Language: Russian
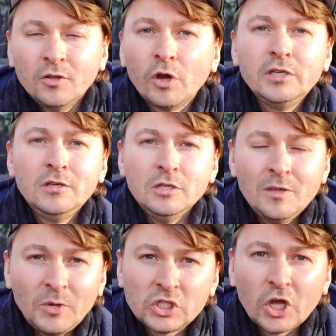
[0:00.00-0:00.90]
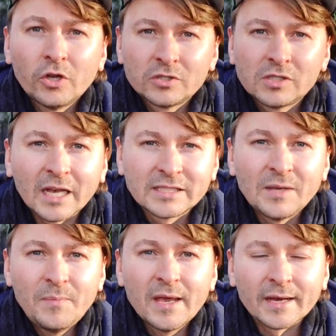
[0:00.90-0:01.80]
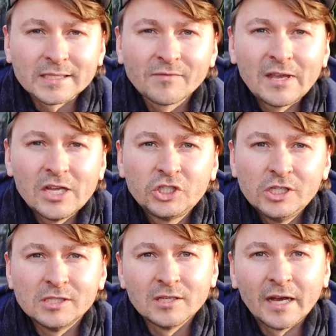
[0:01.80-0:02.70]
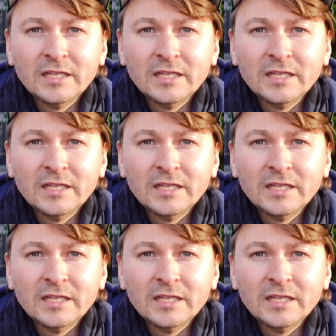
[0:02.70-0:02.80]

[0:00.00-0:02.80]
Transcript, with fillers: Но они не мечтают о себе, о своей жизни.